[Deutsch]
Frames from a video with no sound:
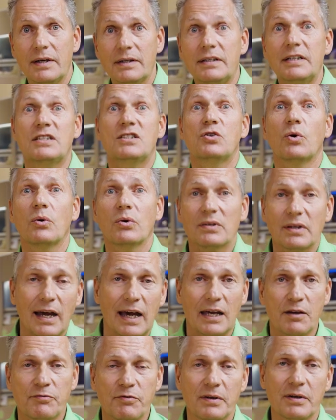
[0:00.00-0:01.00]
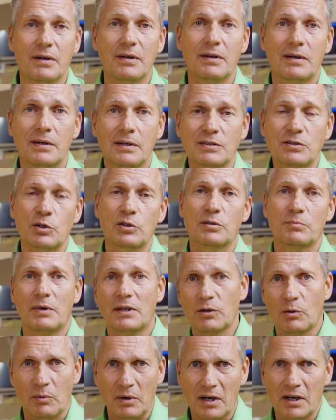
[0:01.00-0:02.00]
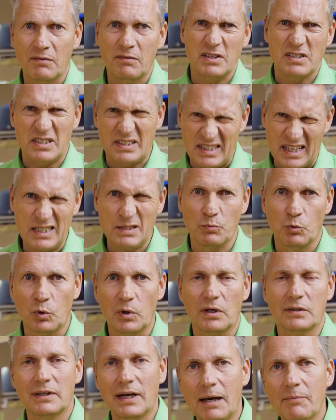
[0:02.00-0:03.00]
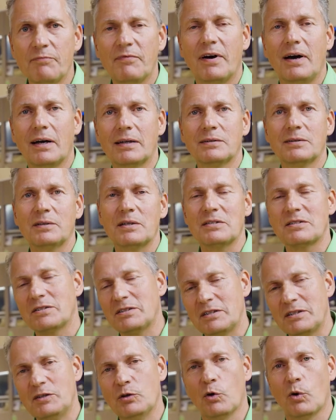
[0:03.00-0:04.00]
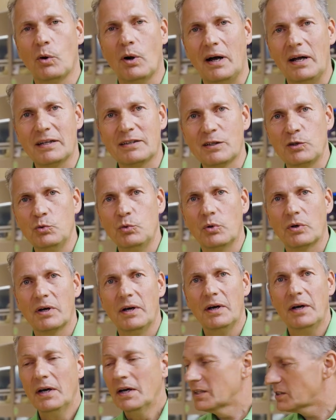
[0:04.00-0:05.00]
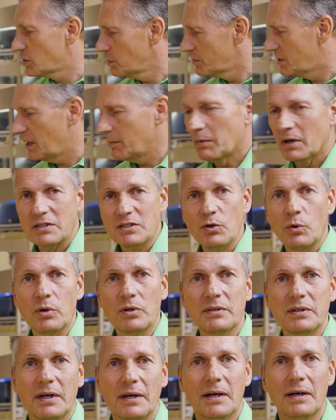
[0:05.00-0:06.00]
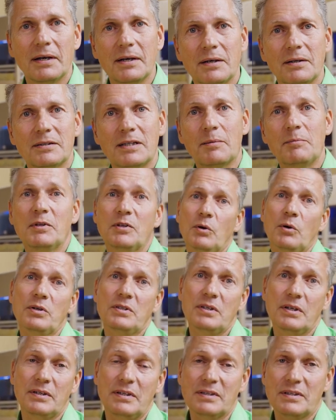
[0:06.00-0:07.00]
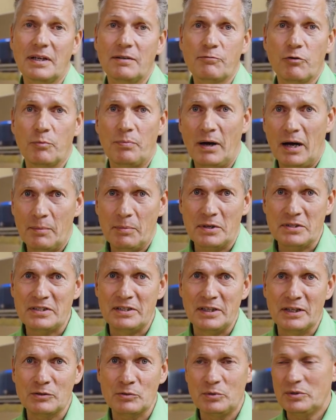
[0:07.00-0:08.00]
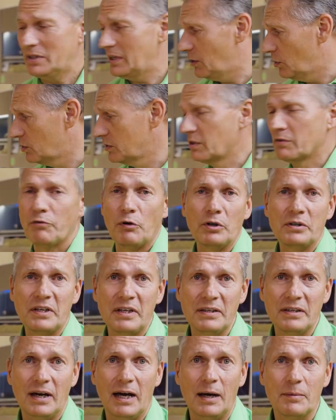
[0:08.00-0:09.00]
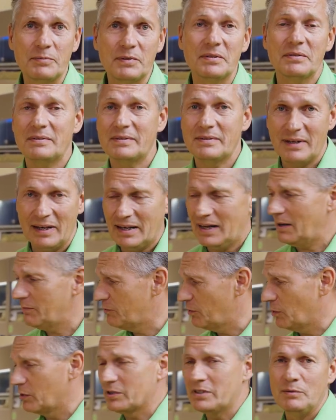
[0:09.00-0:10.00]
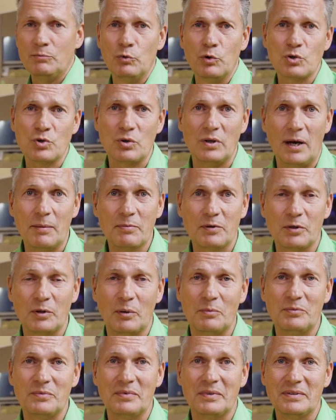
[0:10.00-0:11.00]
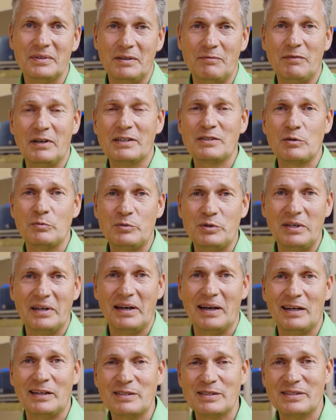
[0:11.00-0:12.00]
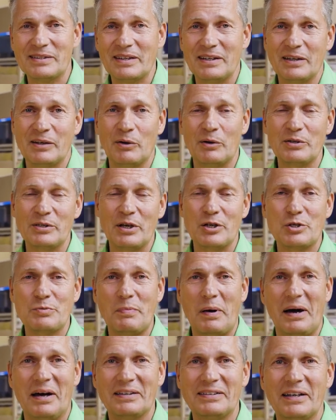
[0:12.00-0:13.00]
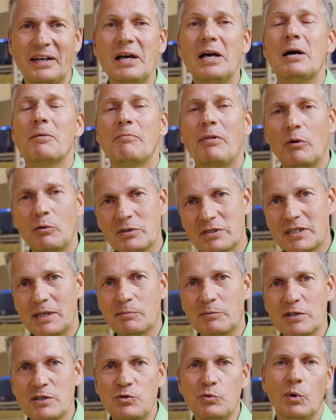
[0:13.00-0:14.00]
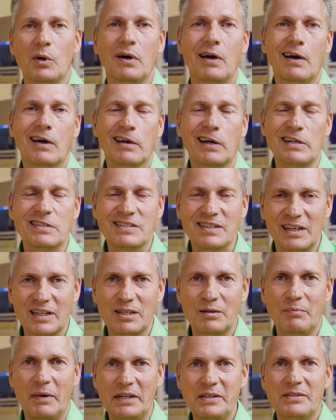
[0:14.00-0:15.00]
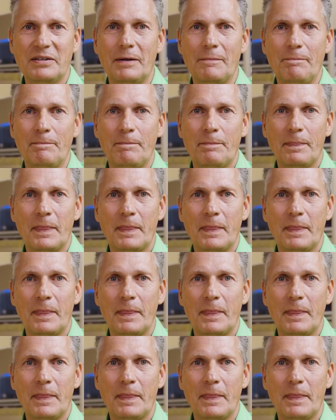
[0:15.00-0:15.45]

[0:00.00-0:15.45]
Die Zuchtreife sollte man normalerweise sechs Monate abwarten, da sind die Tiere alt genug. Zum Thema Zucht, äh, damit euch hier nicht ein Fauxpas passiert und ihr ungewollt Kinder habt, da haben wir euch die Mühe schon abgenommen, den Weg zum Tierarzt äh, euch erspart. Bei uns gibt es nur kastrierte Männchen.